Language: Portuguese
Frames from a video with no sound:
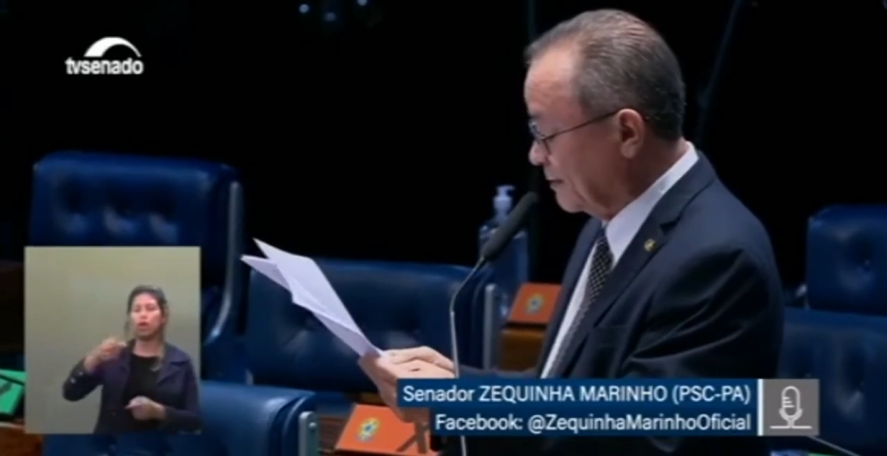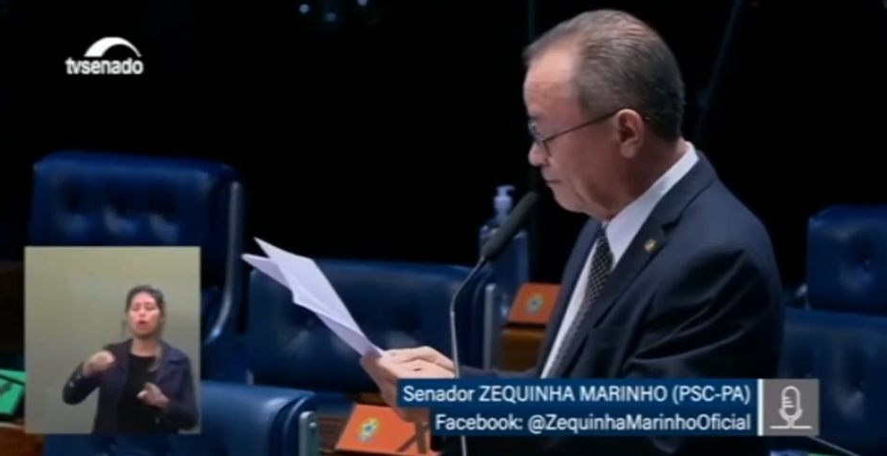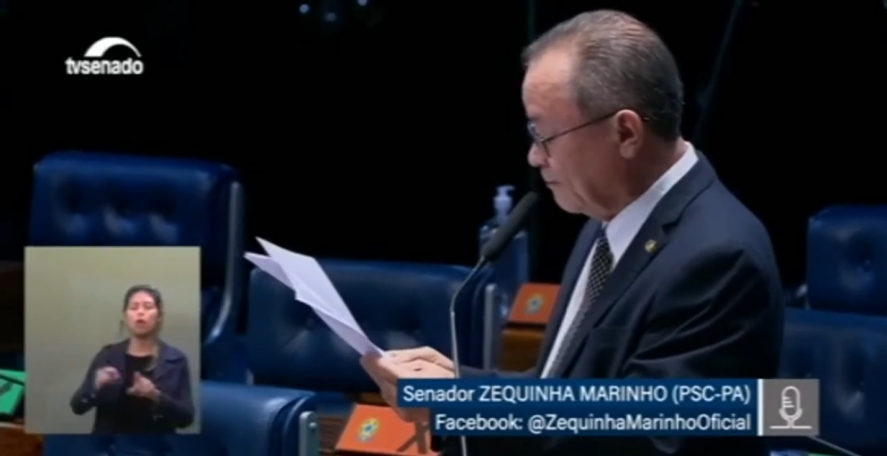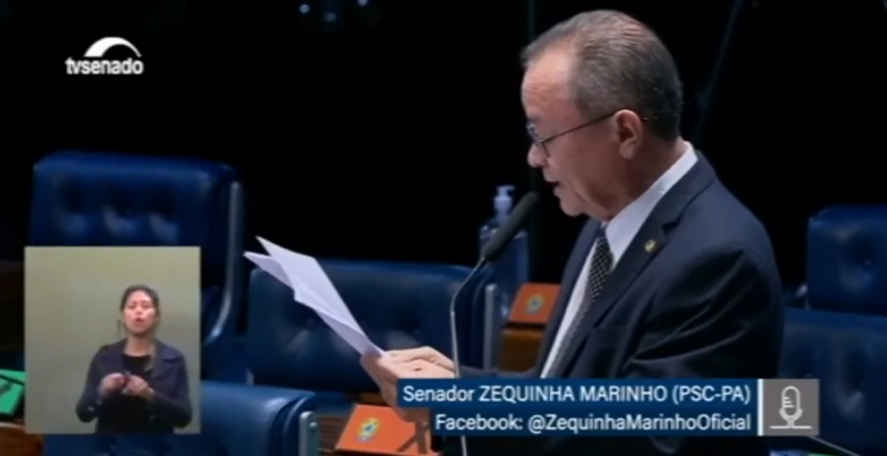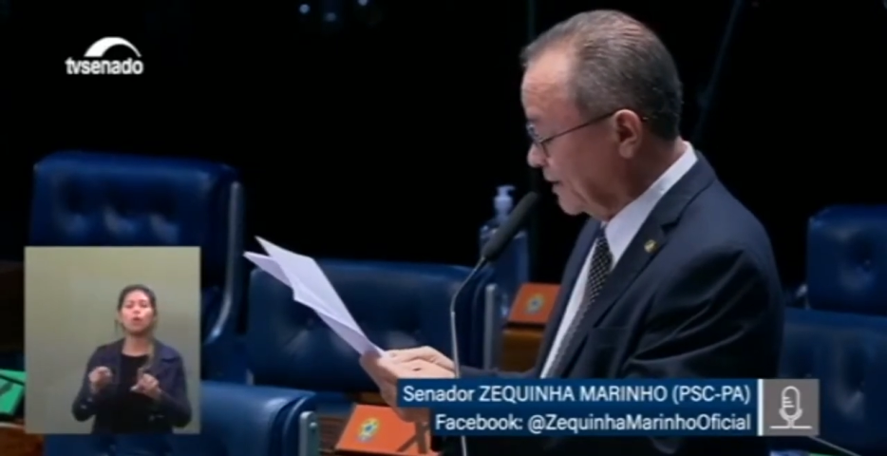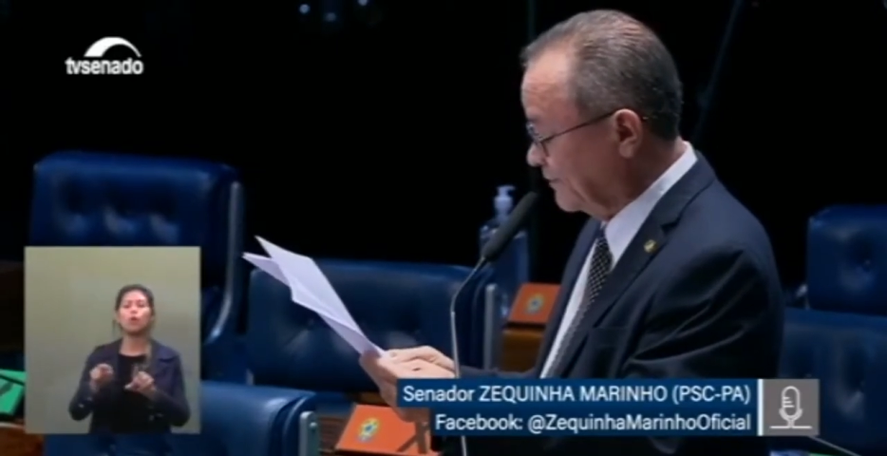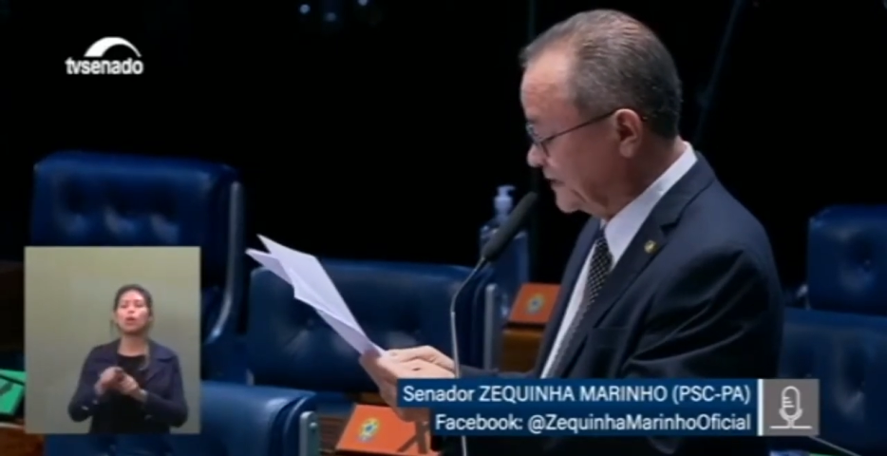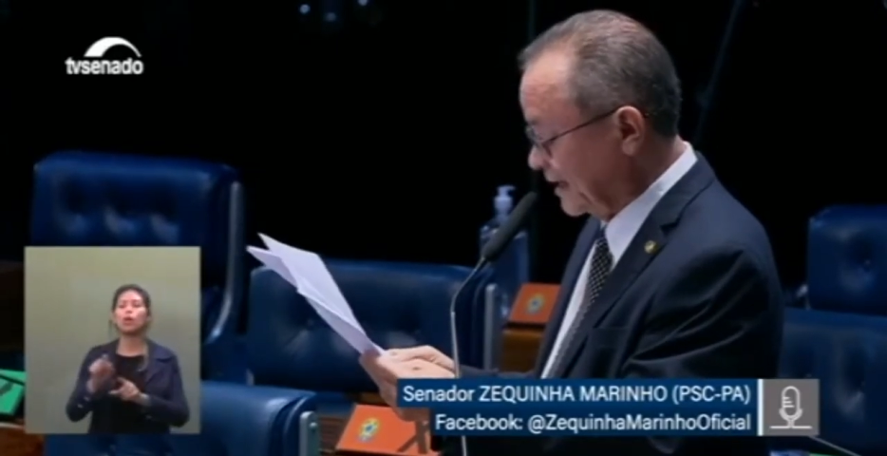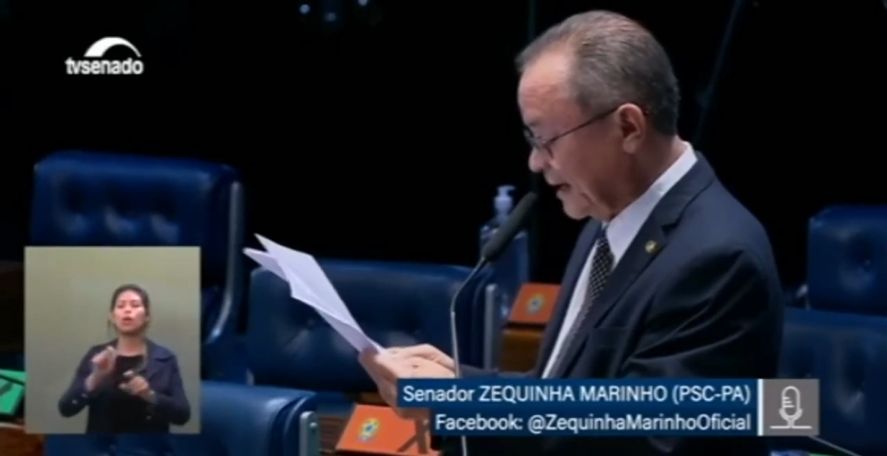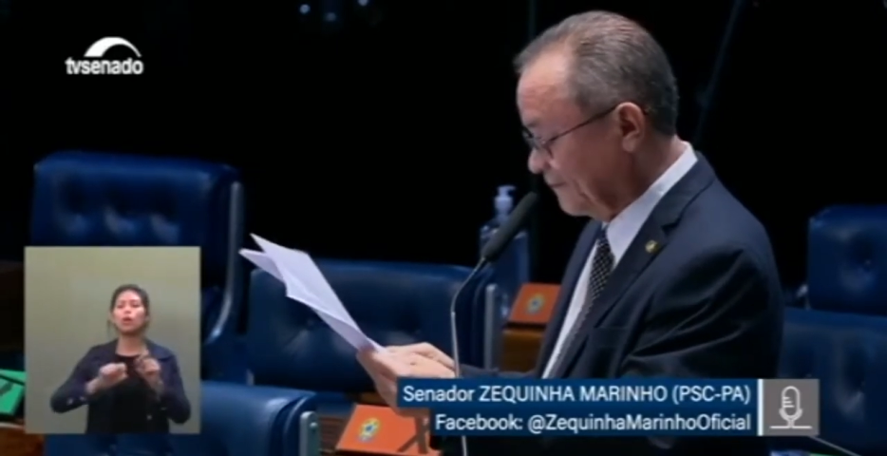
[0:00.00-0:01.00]

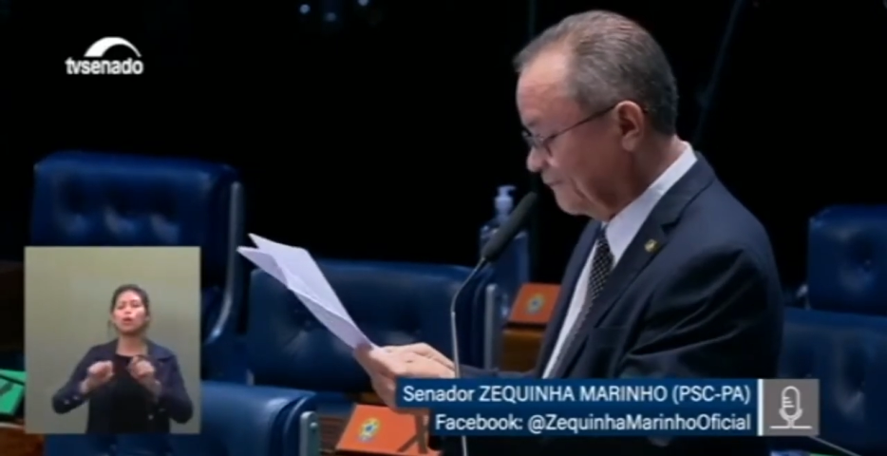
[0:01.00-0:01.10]
beneficiará